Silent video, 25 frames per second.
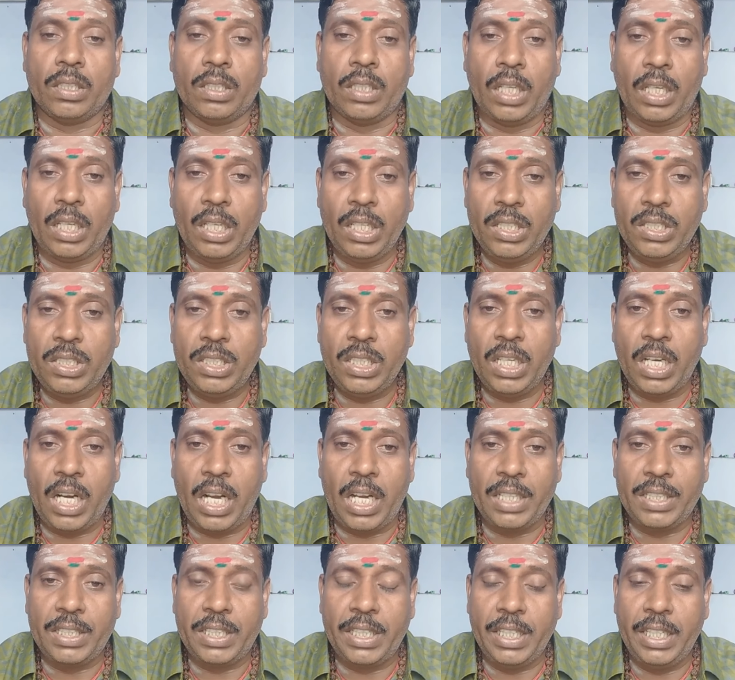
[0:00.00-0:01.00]
தனுசு
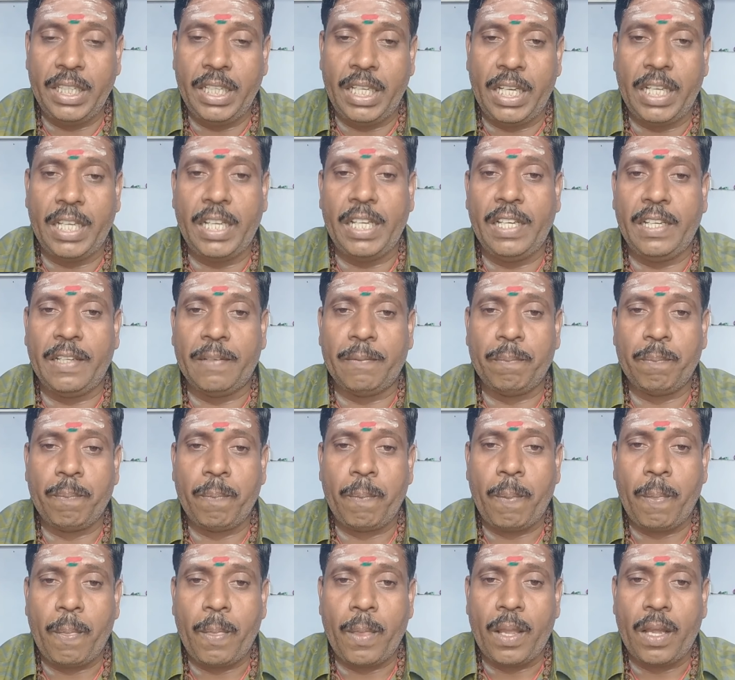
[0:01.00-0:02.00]
ராசியில
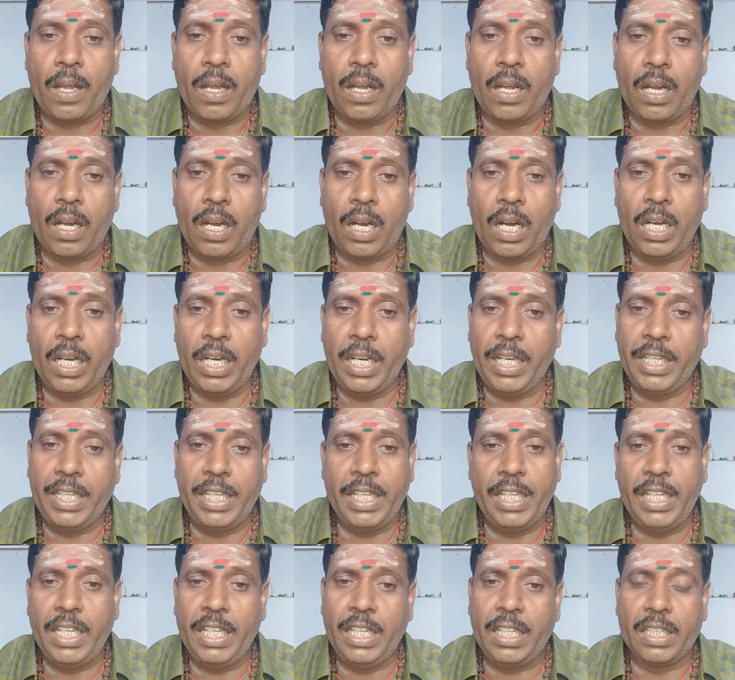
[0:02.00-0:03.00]

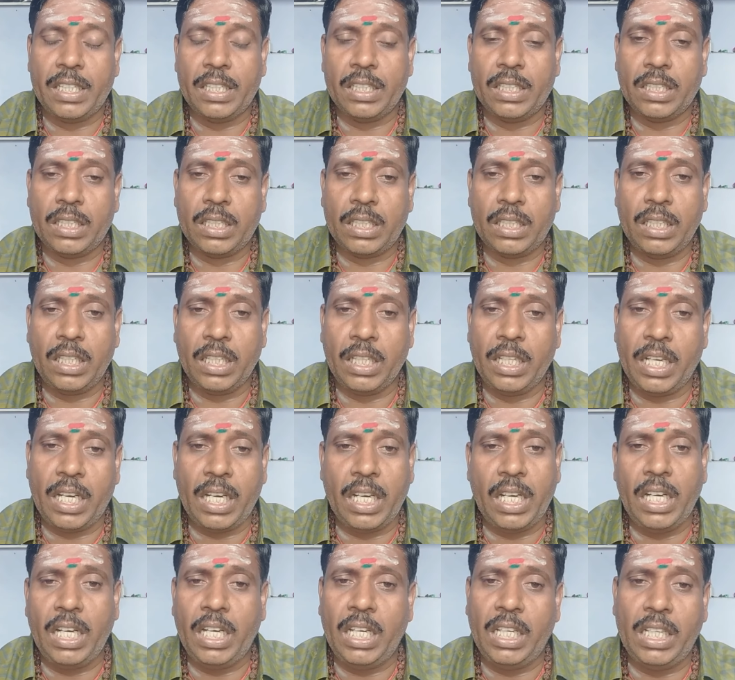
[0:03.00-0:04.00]
அன்னைக்கு அந்த
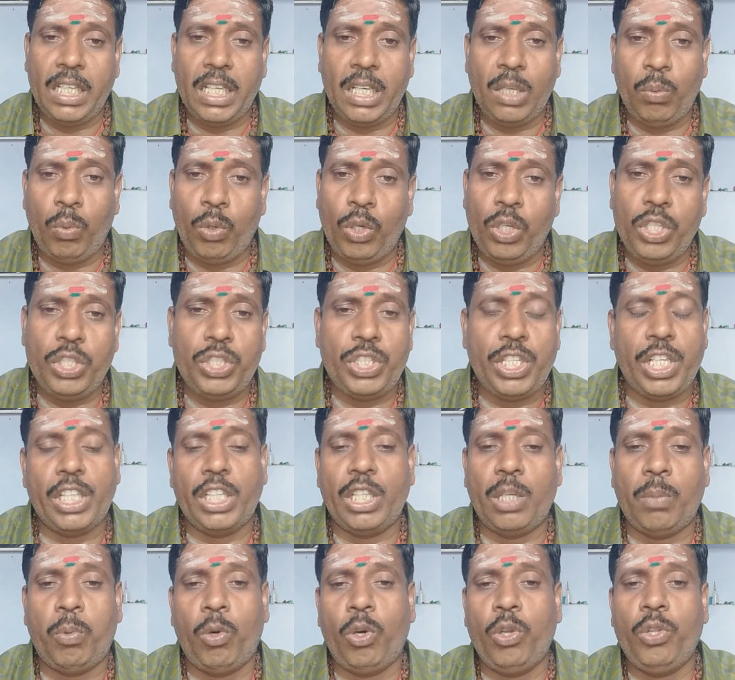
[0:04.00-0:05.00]
கிரகங்கள்லாம் ஒன்று
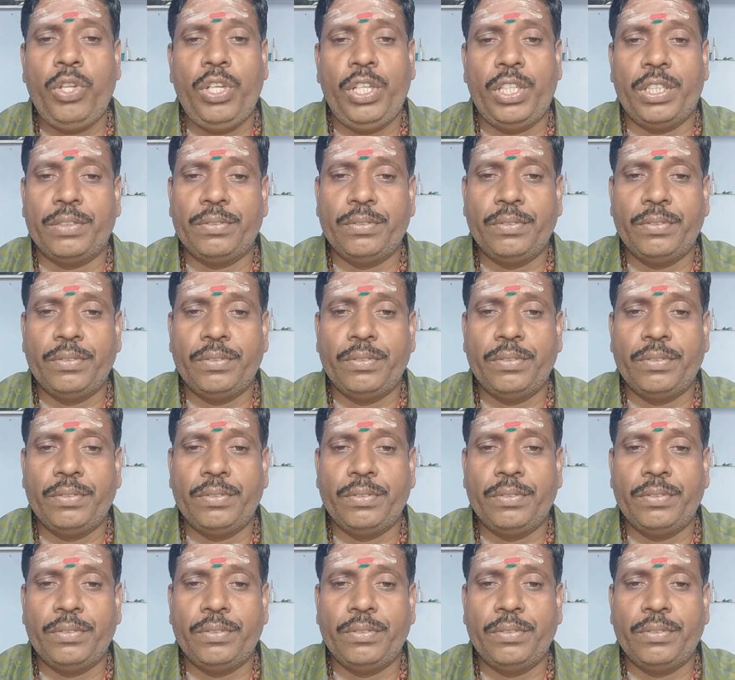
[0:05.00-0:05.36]
சேர்ந்த பொழுது